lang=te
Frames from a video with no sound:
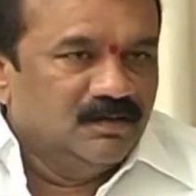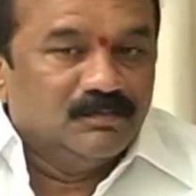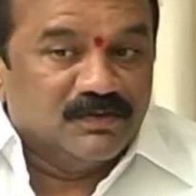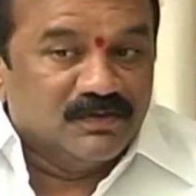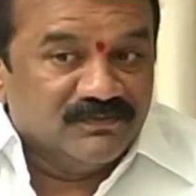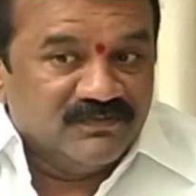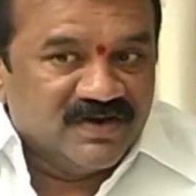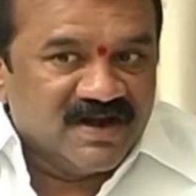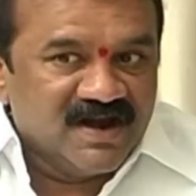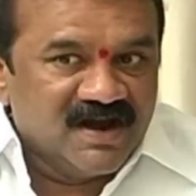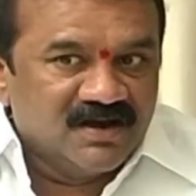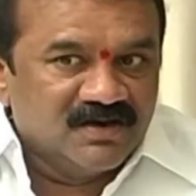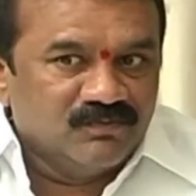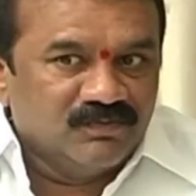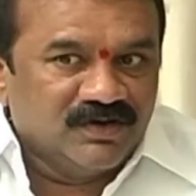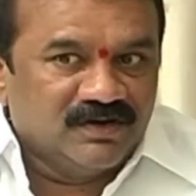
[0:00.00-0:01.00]
ఇప్పుడు
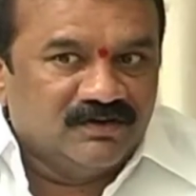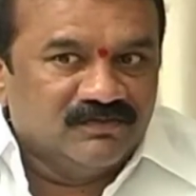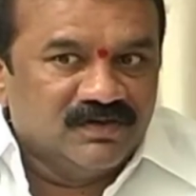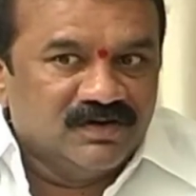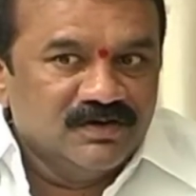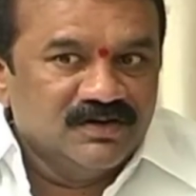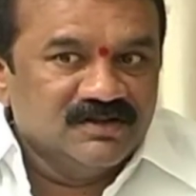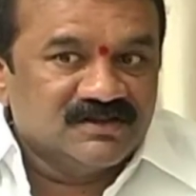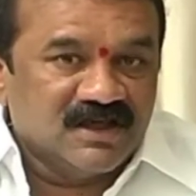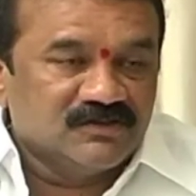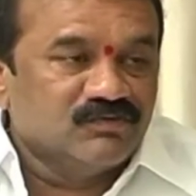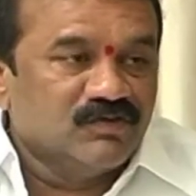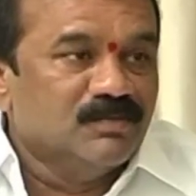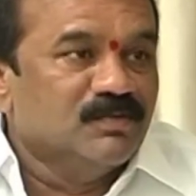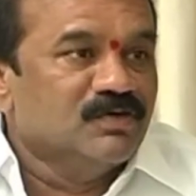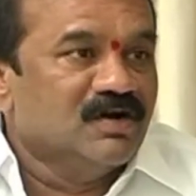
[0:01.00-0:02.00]
వినేటువంటి
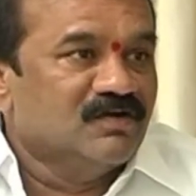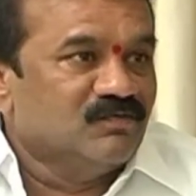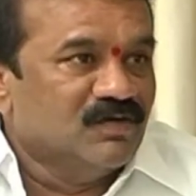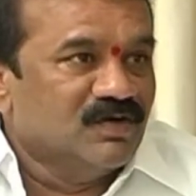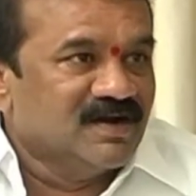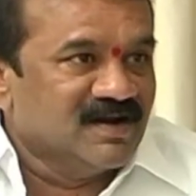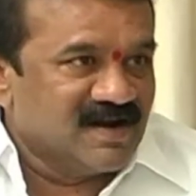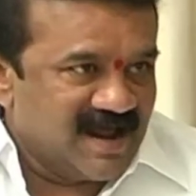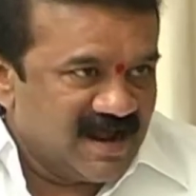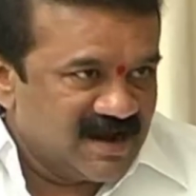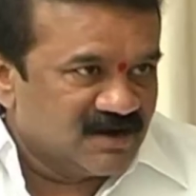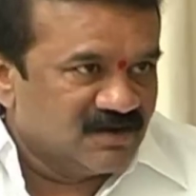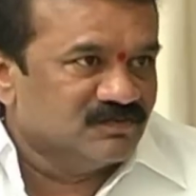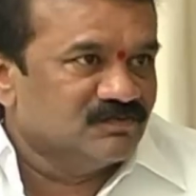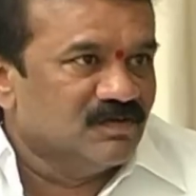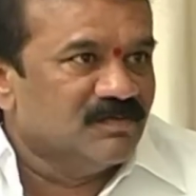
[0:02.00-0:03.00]
తత్వం ఉన్నటువంటి
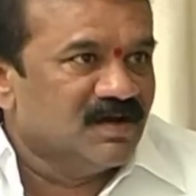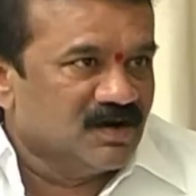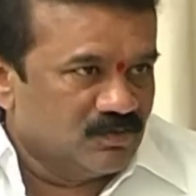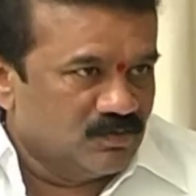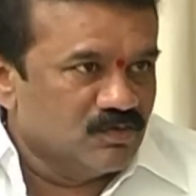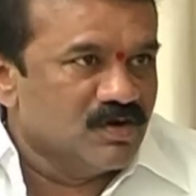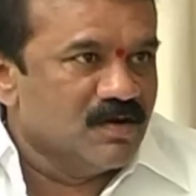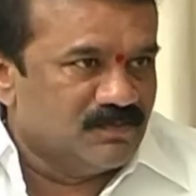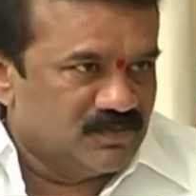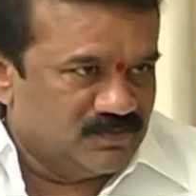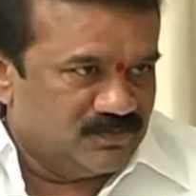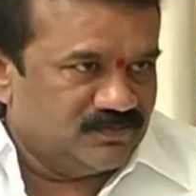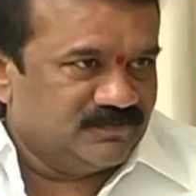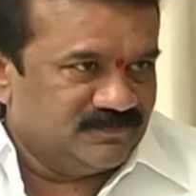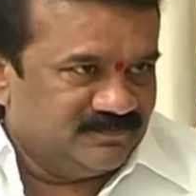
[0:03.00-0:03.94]
నాయకత్వం మనకు ఉన్నప్పుడు